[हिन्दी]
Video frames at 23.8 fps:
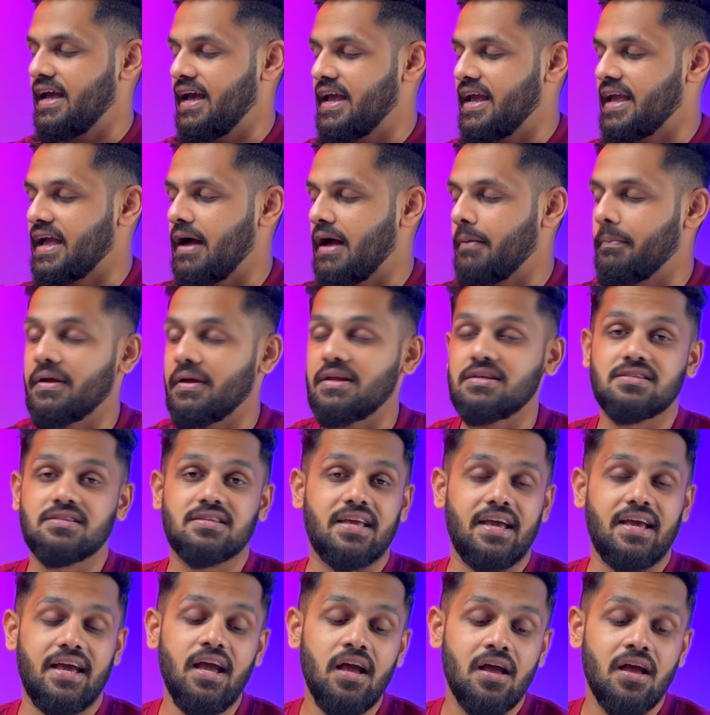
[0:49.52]
हैं यहाँ पर
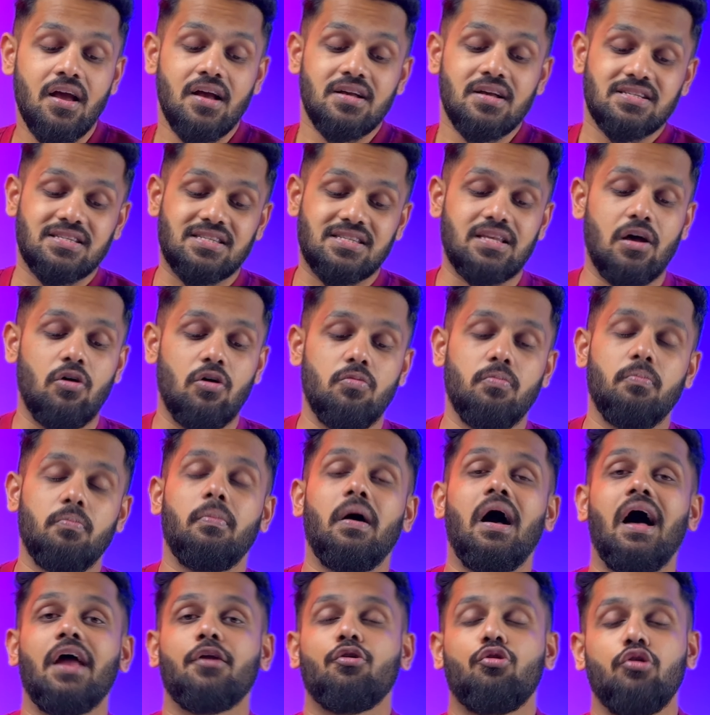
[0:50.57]
इसके साउंड
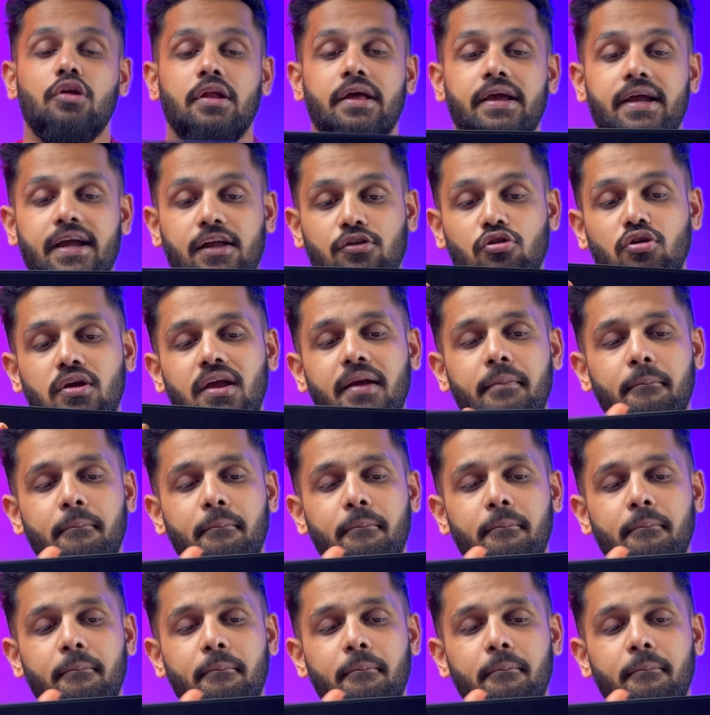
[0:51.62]
बार को लेके तो ये